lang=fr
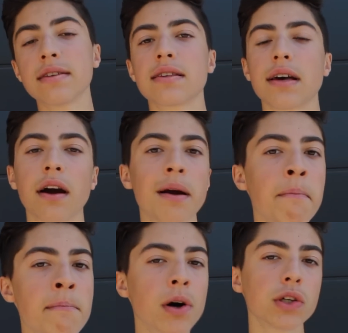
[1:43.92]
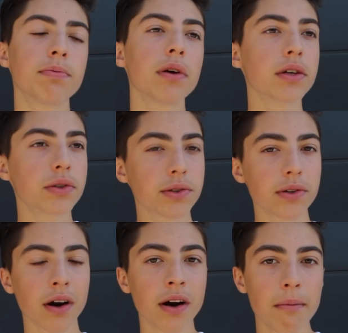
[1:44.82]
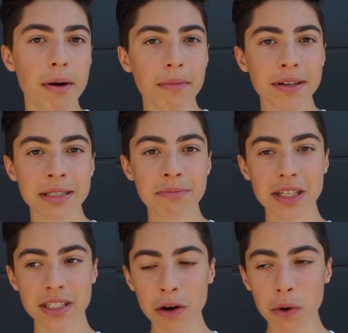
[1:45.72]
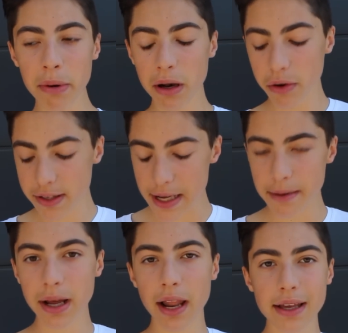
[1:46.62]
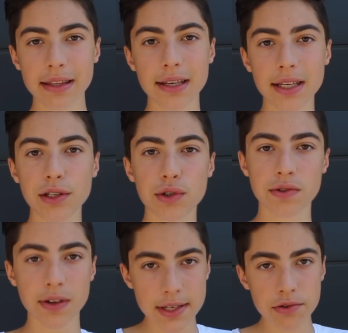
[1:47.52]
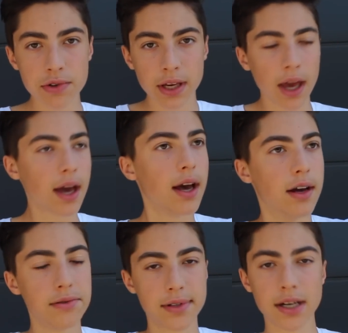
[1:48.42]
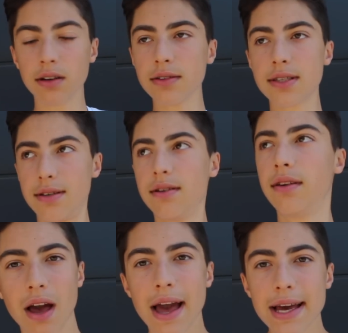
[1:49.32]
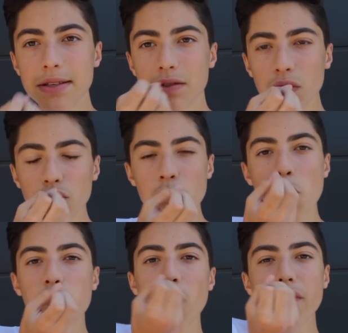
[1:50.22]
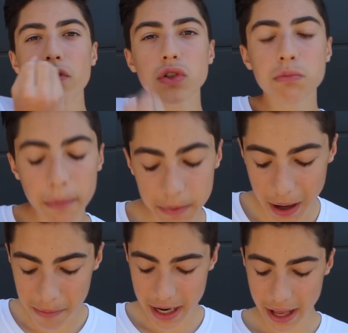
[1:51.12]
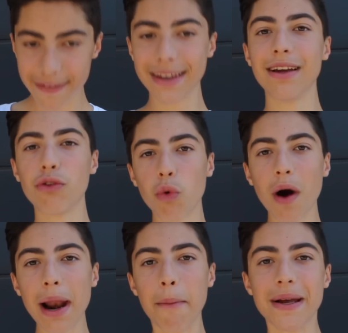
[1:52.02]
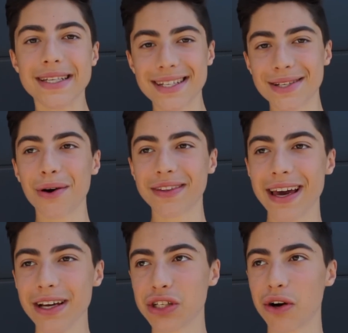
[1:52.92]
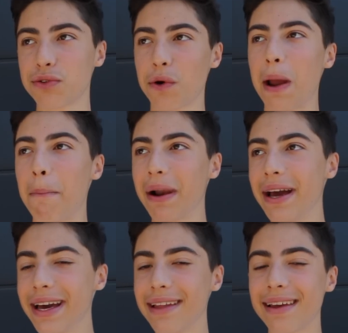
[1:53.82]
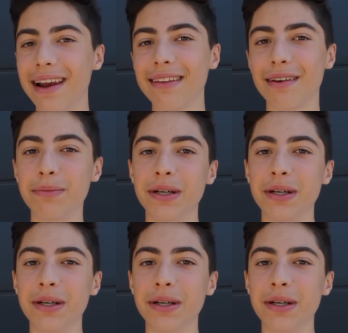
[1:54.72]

ce serait quand même moche pour les chaussures quand même. Hein. T'imagines le pélo, il se trimballe avec des, chaussures, c'est du, du 55. Est-ce que tu me vois franchement me trimballer avec des doigts à la place des orteils Genre sur la playa, t'es là, t'es en